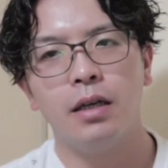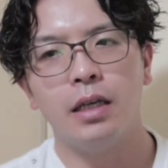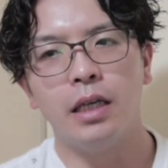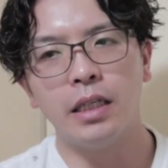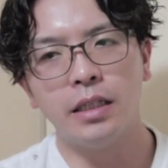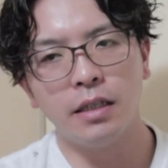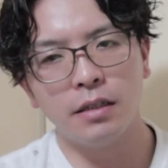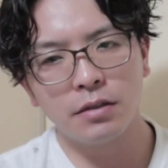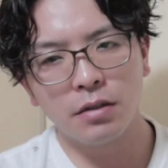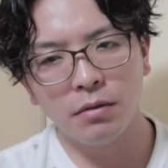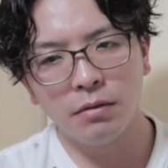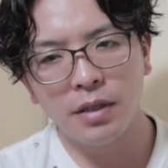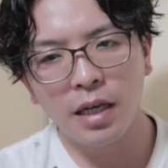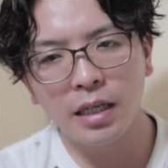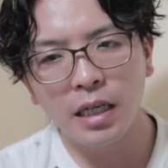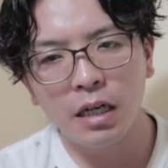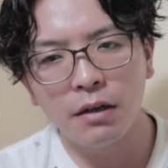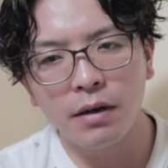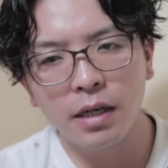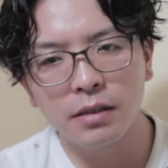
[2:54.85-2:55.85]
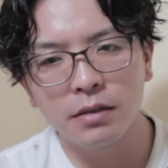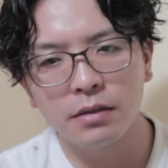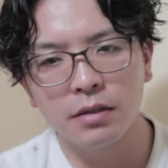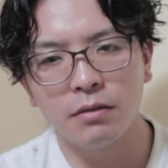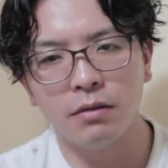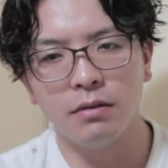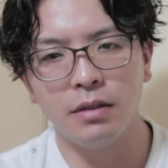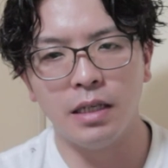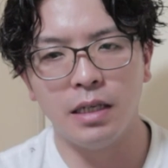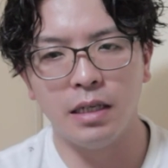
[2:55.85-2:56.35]
一見その仲悪
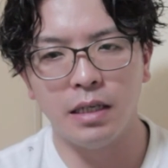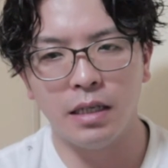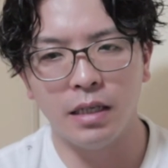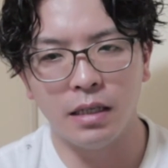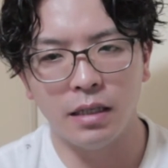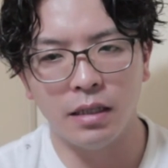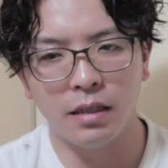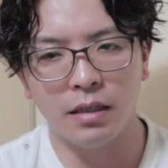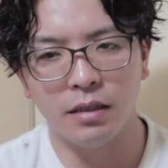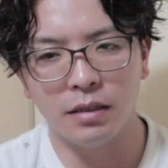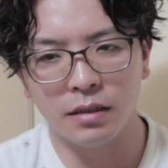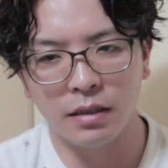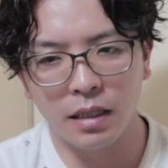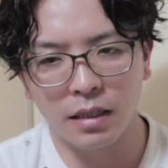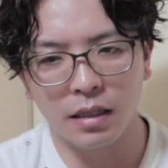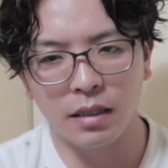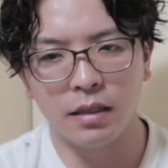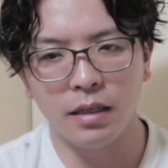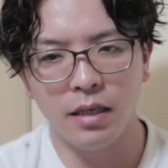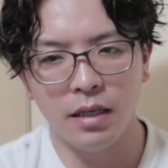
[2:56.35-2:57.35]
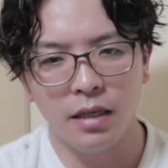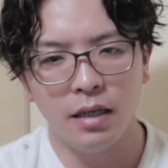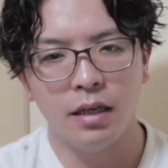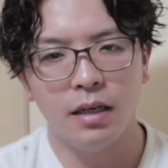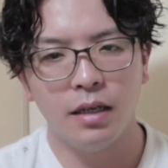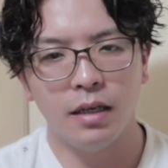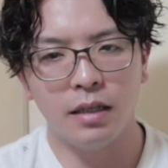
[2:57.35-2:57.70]
そうな、なんかね、